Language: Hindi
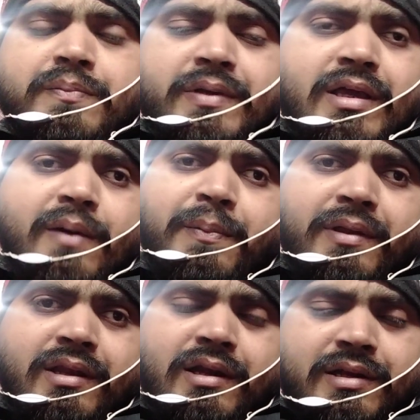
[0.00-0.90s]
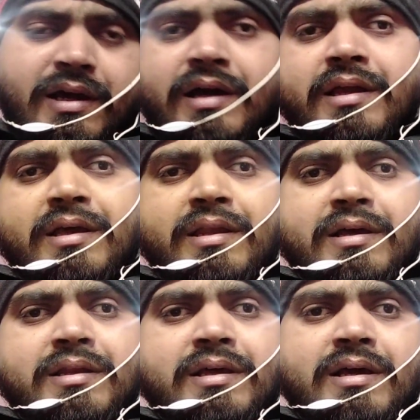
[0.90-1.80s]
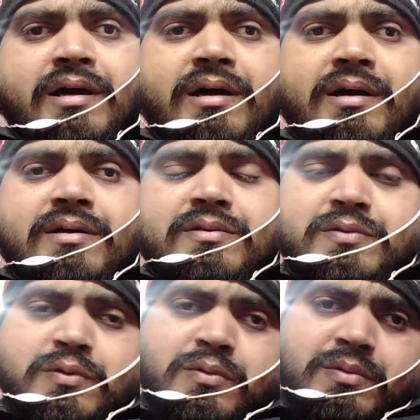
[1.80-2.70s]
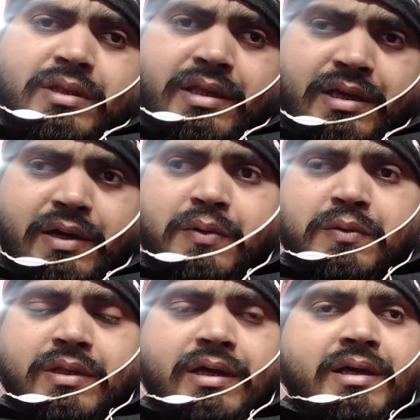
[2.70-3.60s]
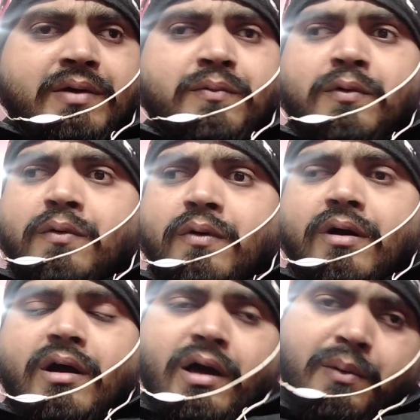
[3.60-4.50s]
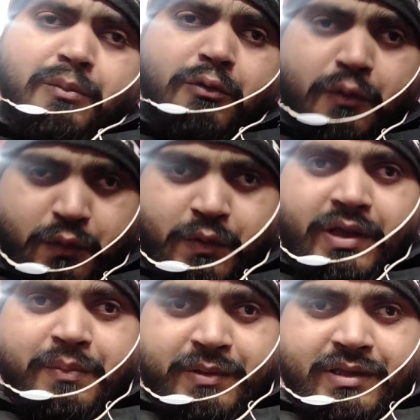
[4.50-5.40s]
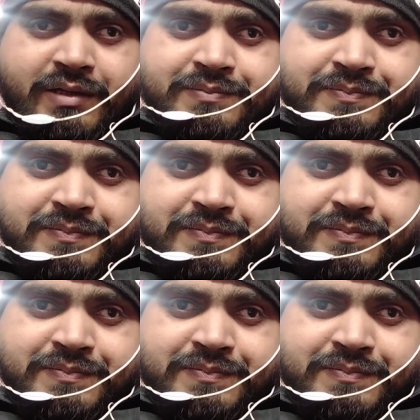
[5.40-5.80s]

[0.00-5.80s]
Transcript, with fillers: विज्ञापन लटका करके रखने का जो तरीका होता है वो हम लोगों को नहीं पता